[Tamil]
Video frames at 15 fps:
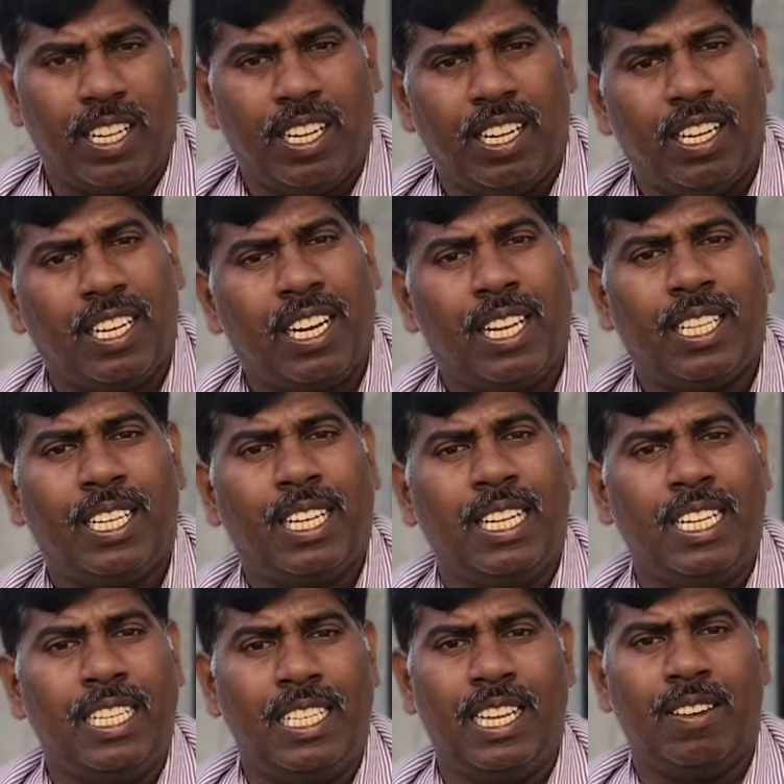தோழர்
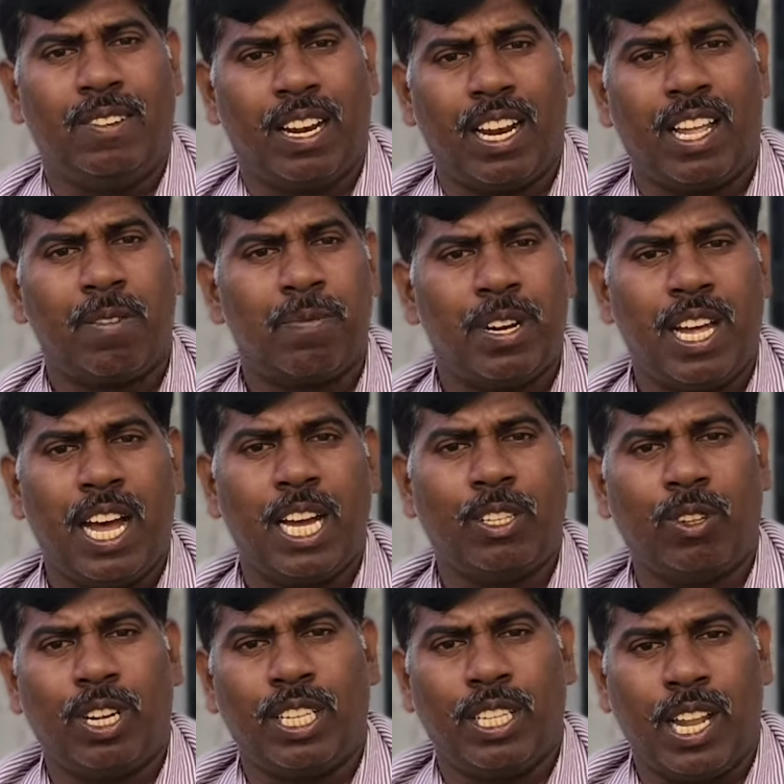கிட்டத்தட்ட இந்திய வரலாறு
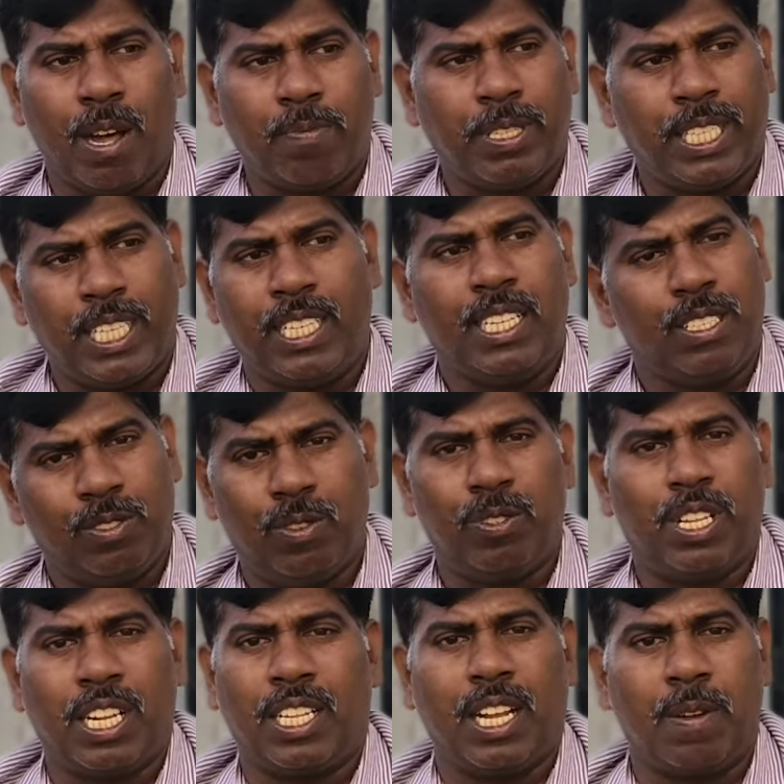ஆயிரத்தி தொள்ளாயிரத்தி நாற்பத்தி எட்டு
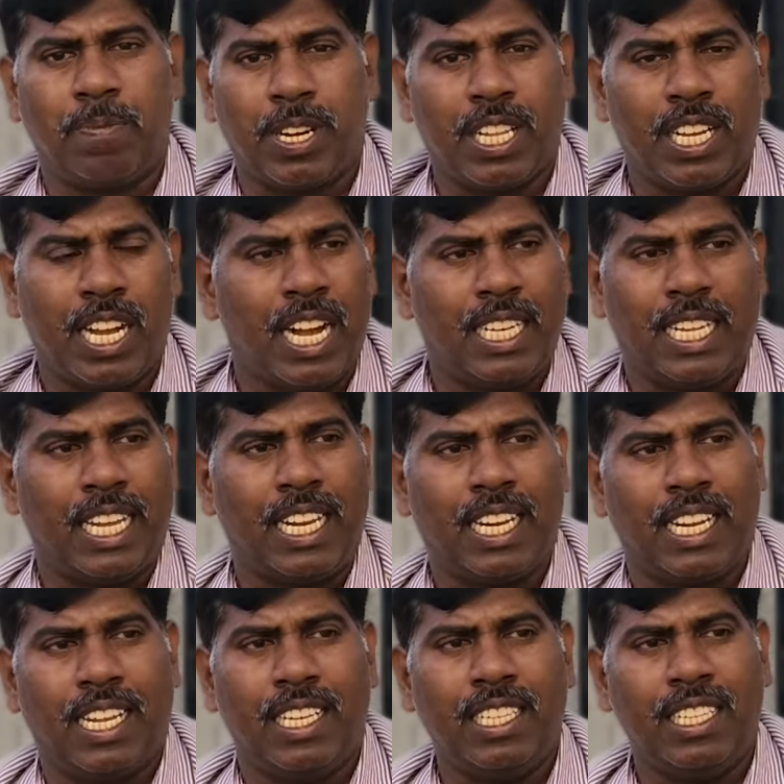சுதந்திரத்துக்கு அப்புறம் தான் காந்தி
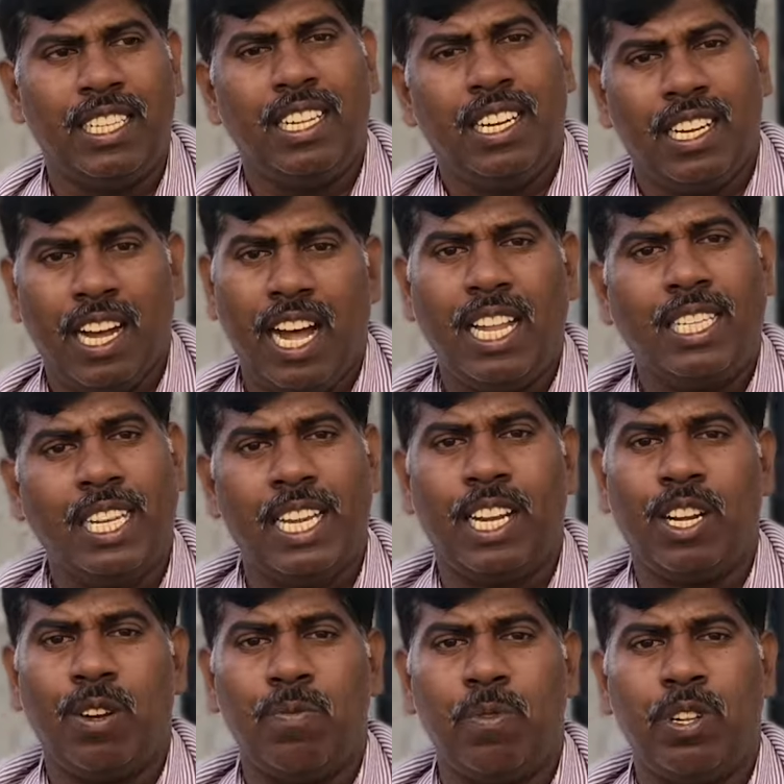இறக்குறாரு காந்தி
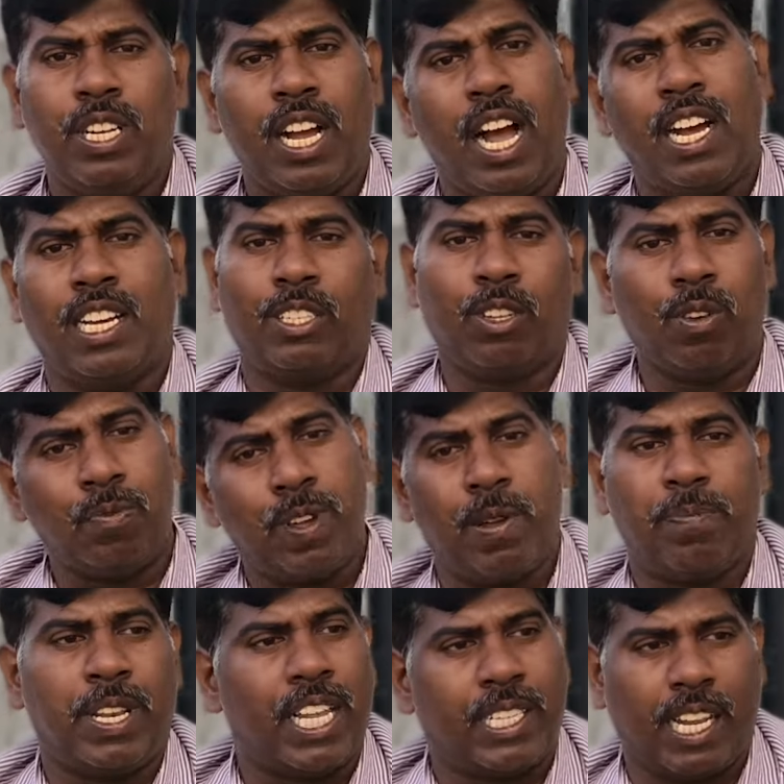இறக்கும் போது காங்கிரஸ்ல
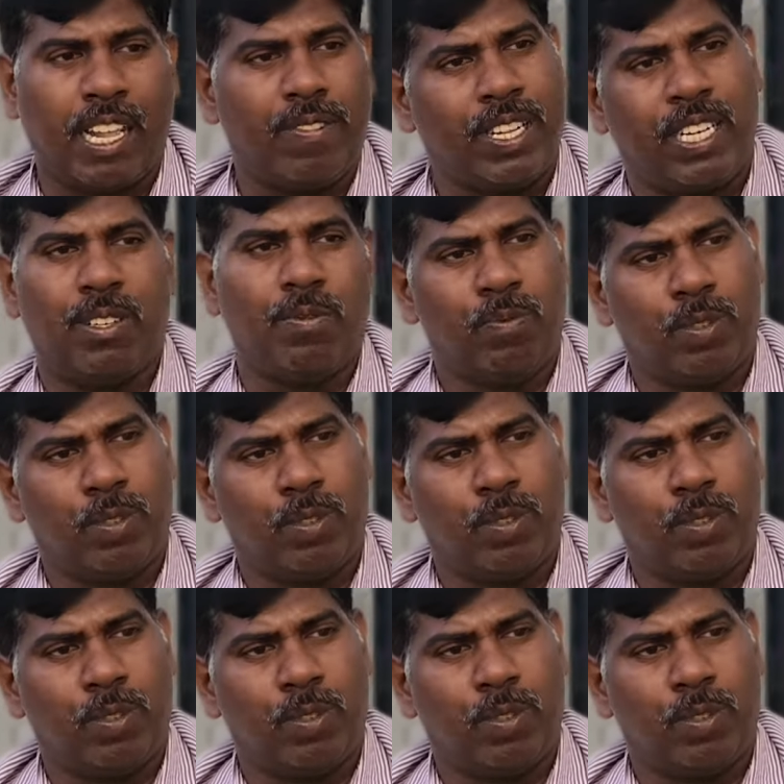மிகப்பெரிய தலைவர்